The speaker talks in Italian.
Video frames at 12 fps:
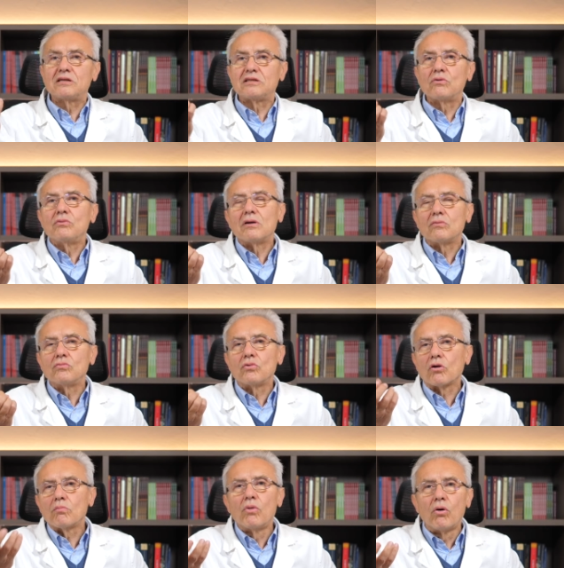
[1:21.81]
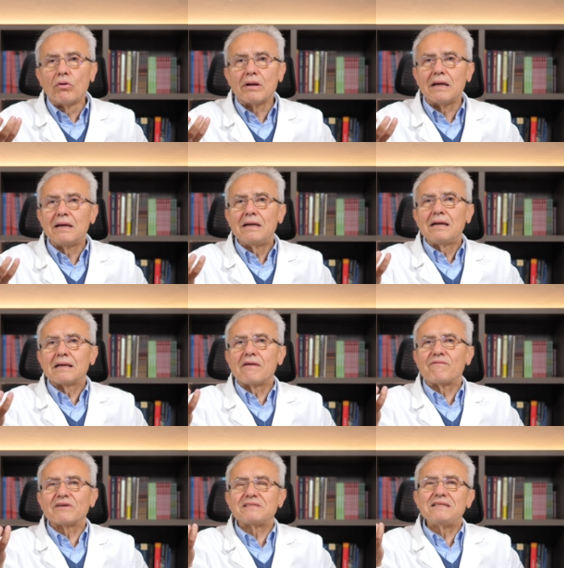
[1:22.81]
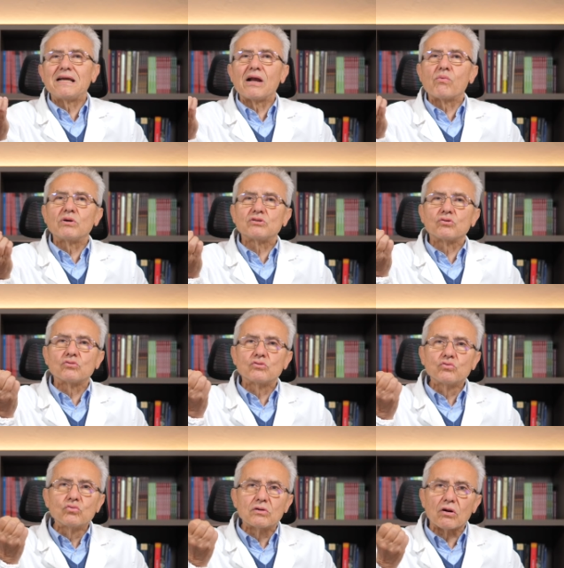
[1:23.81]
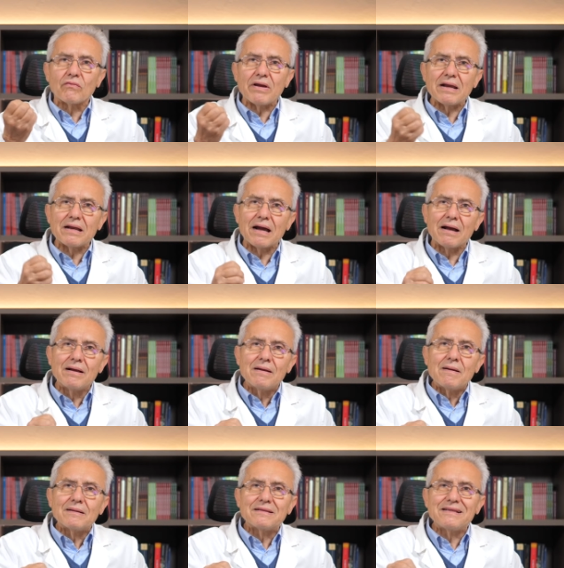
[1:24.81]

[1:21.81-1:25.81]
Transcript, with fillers: C'è un, un ormone che fa sì che questo zucchero venga